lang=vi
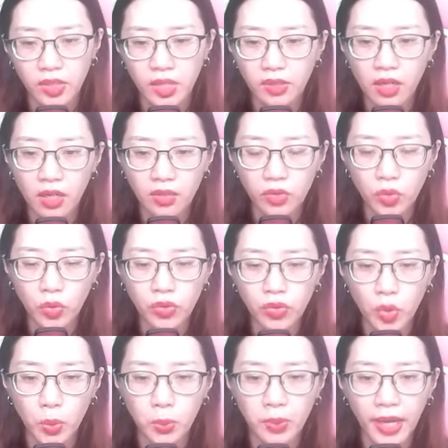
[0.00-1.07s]
Chỉ cần cuối
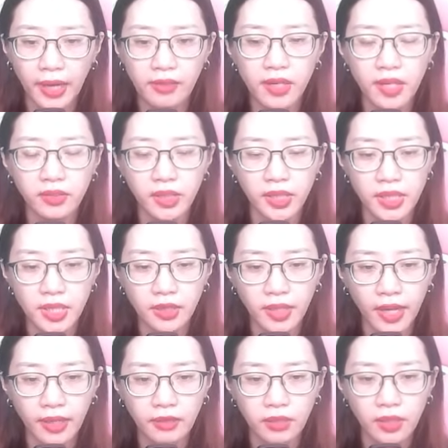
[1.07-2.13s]
cùng hắn là người chiến
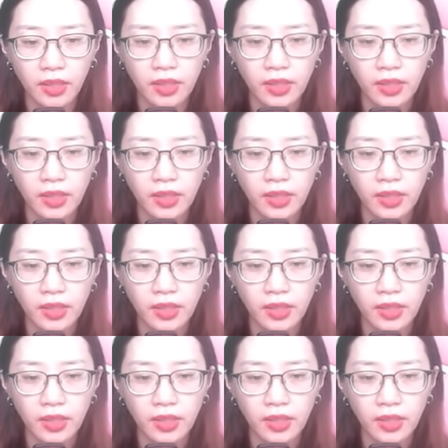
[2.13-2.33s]
thắng,